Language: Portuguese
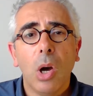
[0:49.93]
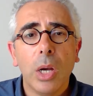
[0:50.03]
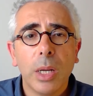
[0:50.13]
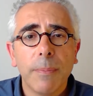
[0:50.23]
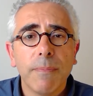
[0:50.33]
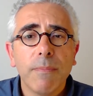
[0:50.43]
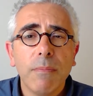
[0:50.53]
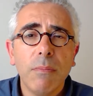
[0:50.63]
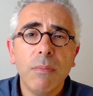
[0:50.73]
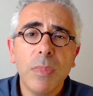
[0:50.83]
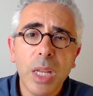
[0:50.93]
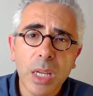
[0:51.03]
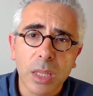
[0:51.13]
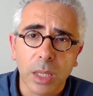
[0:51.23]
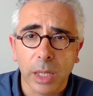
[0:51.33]
Ora,
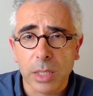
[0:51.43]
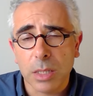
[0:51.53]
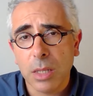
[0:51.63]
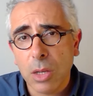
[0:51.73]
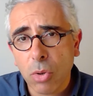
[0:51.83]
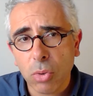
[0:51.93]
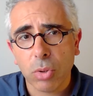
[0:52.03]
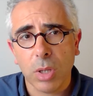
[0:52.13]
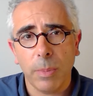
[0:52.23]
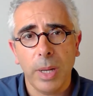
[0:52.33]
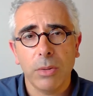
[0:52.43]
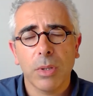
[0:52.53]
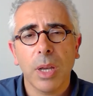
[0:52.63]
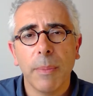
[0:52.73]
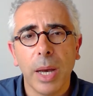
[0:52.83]
nem a tese, nem outros trabalhos de
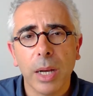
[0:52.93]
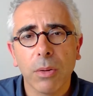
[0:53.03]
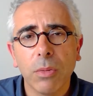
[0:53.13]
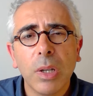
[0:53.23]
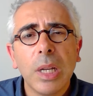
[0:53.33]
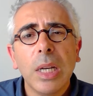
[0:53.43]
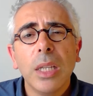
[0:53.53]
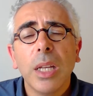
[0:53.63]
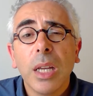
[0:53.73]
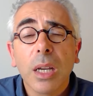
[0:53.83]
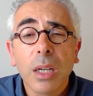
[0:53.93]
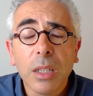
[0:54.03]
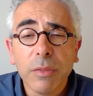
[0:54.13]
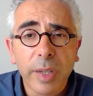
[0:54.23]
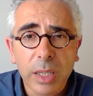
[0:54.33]
Camargo têm
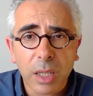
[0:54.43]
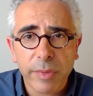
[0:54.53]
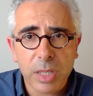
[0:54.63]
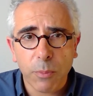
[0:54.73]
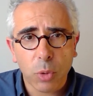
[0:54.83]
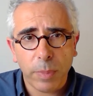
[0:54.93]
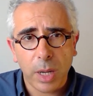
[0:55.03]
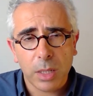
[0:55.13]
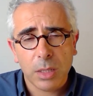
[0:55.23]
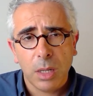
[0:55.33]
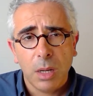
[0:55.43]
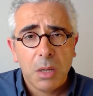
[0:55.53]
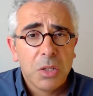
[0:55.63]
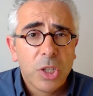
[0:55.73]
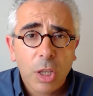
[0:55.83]
relevante revisão por pares,
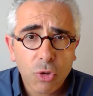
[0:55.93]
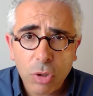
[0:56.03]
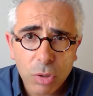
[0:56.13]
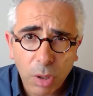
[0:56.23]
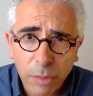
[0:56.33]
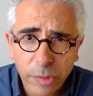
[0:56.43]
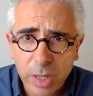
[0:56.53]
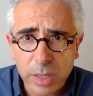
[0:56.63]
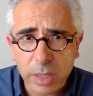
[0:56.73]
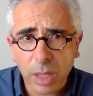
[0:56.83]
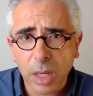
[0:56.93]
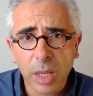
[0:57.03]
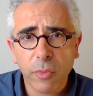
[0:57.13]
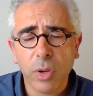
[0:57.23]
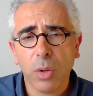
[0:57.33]
citações ou referências de
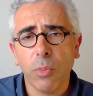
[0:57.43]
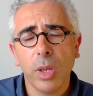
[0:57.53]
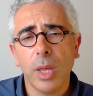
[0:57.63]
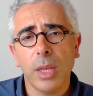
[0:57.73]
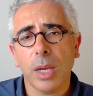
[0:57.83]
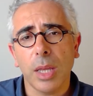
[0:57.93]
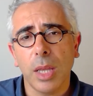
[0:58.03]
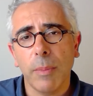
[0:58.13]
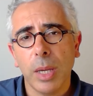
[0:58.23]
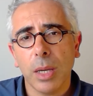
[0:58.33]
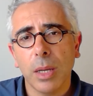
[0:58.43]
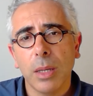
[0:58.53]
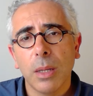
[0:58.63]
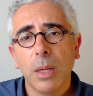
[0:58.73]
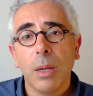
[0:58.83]
relevo na comunidade académica,
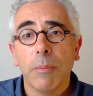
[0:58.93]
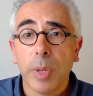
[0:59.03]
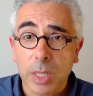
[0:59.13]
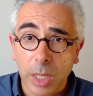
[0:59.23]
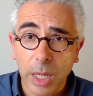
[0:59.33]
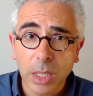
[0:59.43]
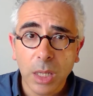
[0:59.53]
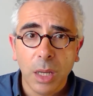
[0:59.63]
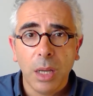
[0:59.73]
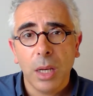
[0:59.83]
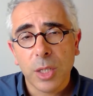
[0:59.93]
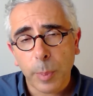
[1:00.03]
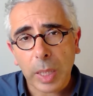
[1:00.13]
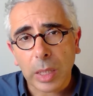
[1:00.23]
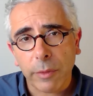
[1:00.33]
mas têm as
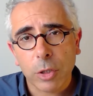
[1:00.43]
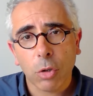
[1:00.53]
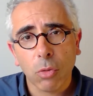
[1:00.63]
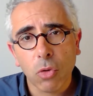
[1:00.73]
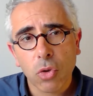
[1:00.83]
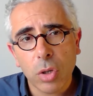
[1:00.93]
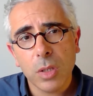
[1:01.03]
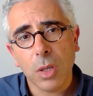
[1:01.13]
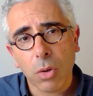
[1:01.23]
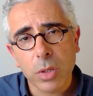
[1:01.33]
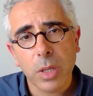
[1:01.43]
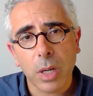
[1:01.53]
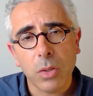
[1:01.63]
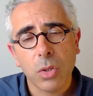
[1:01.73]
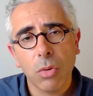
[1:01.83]
expectáveis conclusões e
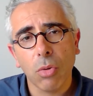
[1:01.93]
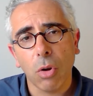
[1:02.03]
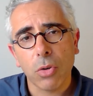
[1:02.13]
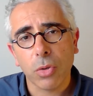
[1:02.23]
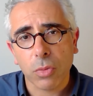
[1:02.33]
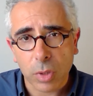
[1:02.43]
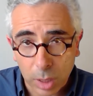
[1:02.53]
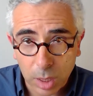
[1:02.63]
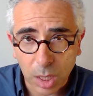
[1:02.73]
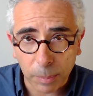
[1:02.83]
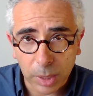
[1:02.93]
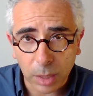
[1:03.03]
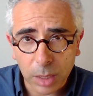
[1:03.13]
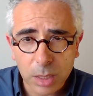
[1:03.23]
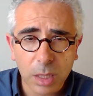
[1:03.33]
considerandos ideológicos
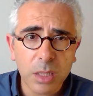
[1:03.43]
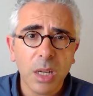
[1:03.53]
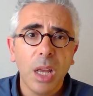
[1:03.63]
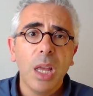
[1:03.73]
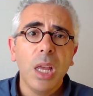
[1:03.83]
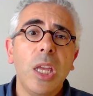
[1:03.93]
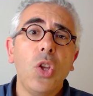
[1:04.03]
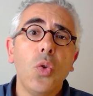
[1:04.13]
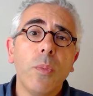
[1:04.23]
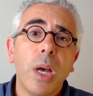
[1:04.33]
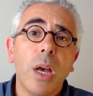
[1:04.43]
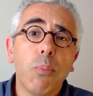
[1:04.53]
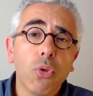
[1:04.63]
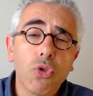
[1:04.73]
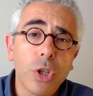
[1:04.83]
anticapitalistas e uma
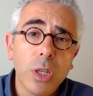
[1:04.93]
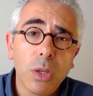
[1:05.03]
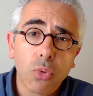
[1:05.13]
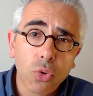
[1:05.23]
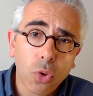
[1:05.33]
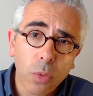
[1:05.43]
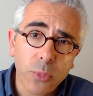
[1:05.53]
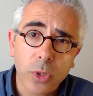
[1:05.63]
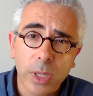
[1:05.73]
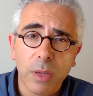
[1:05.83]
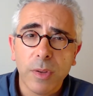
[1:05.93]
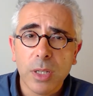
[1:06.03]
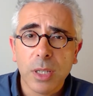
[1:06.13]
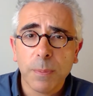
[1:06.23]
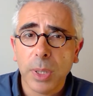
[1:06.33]
apologia dos grupos
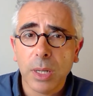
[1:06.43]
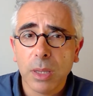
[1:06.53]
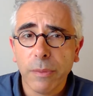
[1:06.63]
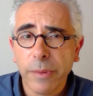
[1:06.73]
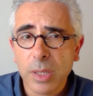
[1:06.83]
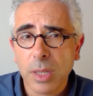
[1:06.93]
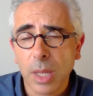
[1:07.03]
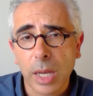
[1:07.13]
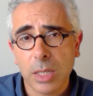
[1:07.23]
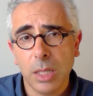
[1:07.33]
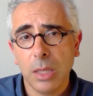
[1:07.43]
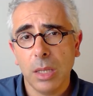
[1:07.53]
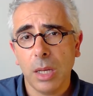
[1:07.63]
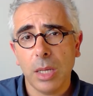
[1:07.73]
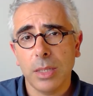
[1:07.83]
ativistas para defesa da
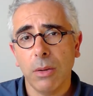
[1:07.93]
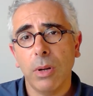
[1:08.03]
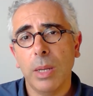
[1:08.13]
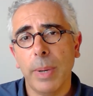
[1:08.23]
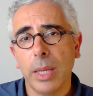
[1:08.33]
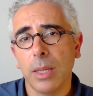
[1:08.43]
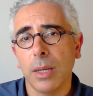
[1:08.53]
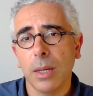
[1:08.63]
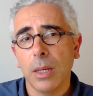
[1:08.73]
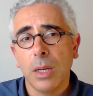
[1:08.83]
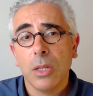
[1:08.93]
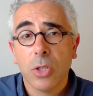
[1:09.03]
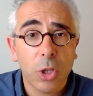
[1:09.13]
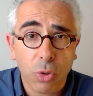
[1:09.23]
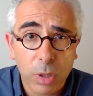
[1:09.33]
agenda da ação climática,
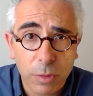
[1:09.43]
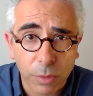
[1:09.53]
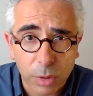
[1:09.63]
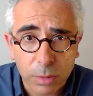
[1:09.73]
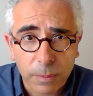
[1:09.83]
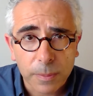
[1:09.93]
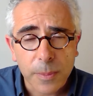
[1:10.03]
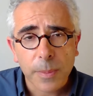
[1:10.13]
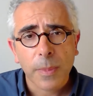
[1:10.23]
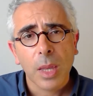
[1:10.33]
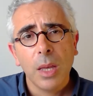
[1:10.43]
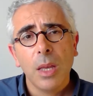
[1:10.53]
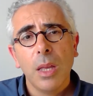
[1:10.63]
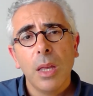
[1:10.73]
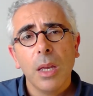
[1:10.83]
seja o que isso for.
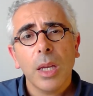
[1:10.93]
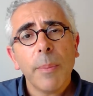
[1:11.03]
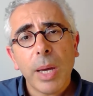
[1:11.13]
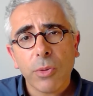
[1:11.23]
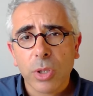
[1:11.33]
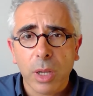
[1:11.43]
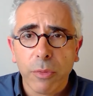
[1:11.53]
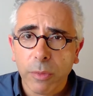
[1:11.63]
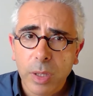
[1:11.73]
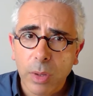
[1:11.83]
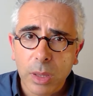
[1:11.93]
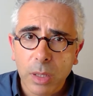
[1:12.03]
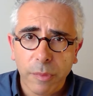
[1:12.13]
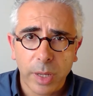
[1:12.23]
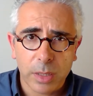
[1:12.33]
Camargo está envolvido em
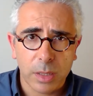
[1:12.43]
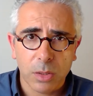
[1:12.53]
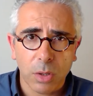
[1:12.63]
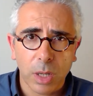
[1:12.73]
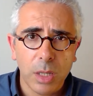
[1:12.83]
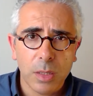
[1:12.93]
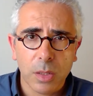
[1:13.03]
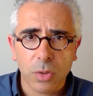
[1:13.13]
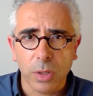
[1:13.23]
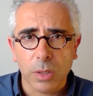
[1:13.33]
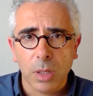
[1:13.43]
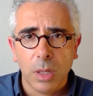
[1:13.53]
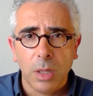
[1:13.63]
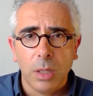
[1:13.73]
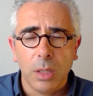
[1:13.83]
diversas organizações
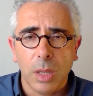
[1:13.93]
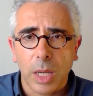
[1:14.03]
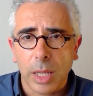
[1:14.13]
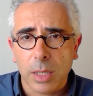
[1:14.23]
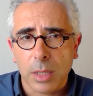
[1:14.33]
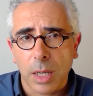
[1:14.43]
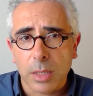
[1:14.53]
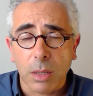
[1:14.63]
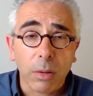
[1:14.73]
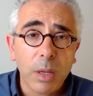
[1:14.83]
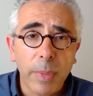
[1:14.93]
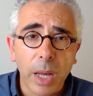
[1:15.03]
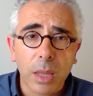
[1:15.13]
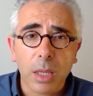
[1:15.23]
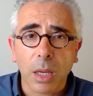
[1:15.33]
dedicadas à ação
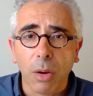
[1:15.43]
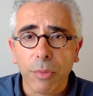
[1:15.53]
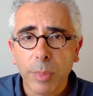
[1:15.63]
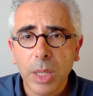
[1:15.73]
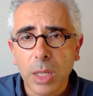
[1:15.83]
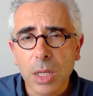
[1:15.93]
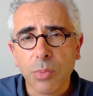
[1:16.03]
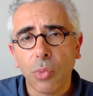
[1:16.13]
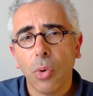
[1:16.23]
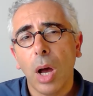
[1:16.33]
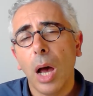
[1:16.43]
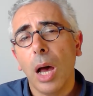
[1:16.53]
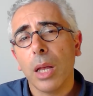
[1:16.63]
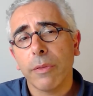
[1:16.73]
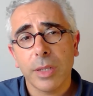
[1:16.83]
climática, ao feminismo,
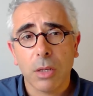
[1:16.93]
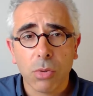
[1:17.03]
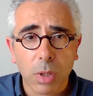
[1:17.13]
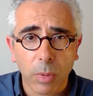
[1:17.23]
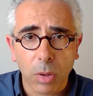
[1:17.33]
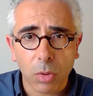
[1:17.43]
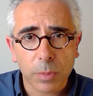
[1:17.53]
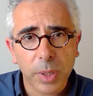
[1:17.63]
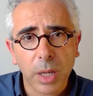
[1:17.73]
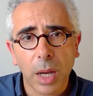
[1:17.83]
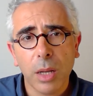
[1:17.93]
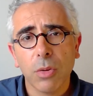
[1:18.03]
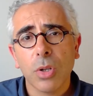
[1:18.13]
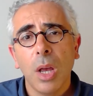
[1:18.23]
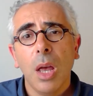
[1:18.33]
à defesa dos trabalhadores
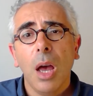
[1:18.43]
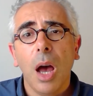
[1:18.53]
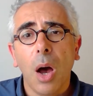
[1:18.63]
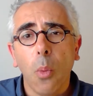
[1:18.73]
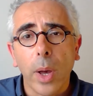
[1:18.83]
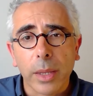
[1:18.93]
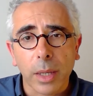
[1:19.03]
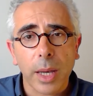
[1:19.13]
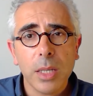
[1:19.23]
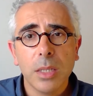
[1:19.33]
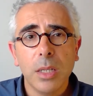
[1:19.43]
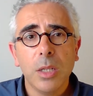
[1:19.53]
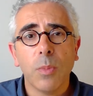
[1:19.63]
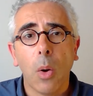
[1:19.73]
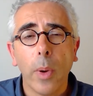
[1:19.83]
precários, ao
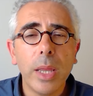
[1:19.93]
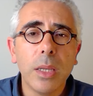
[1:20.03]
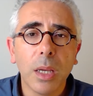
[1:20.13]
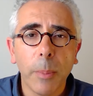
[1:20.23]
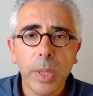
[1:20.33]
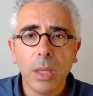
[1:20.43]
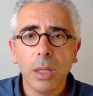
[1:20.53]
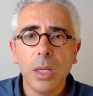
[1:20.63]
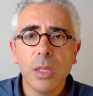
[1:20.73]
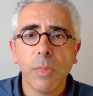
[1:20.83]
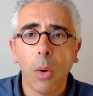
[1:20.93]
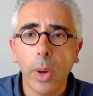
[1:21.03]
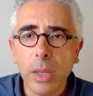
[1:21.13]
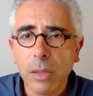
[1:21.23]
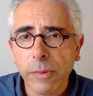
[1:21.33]
antirracismo, ao anticapitalismo, ao
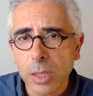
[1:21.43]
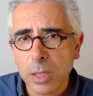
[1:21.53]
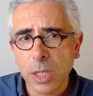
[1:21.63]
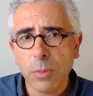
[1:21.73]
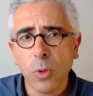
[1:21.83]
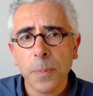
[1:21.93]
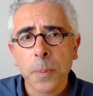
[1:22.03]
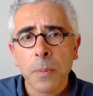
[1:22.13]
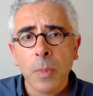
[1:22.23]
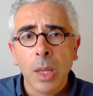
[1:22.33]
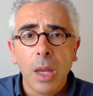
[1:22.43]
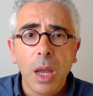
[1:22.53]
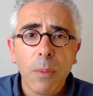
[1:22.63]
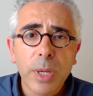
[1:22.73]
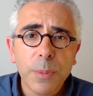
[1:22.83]
antifascismo.
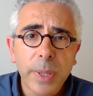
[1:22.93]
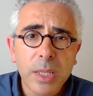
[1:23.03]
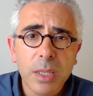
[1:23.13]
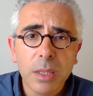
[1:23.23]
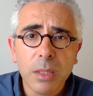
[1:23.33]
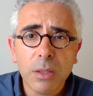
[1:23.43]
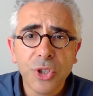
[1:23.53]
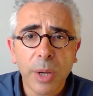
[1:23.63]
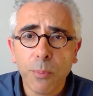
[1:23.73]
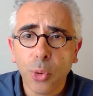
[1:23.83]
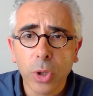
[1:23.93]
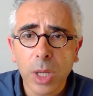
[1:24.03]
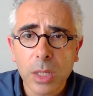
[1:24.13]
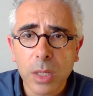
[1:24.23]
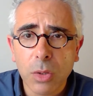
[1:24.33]
É uma espécie de shampoo
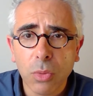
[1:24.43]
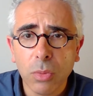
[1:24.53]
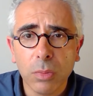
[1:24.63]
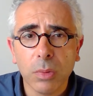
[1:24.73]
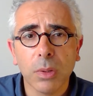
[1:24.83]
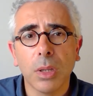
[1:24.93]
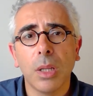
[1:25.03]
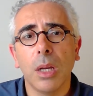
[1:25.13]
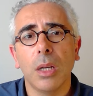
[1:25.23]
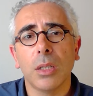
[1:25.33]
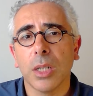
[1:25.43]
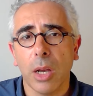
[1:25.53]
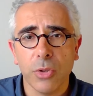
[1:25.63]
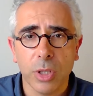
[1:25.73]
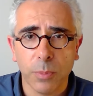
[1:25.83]
10 em 1 das
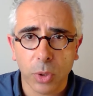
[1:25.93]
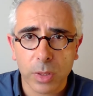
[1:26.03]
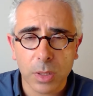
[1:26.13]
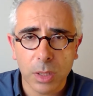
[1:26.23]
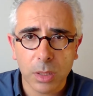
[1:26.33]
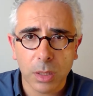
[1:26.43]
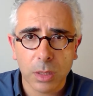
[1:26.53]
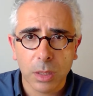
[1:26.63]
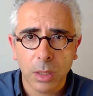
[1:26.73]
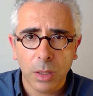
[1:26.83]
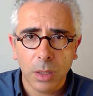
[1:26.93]
causas progressistas.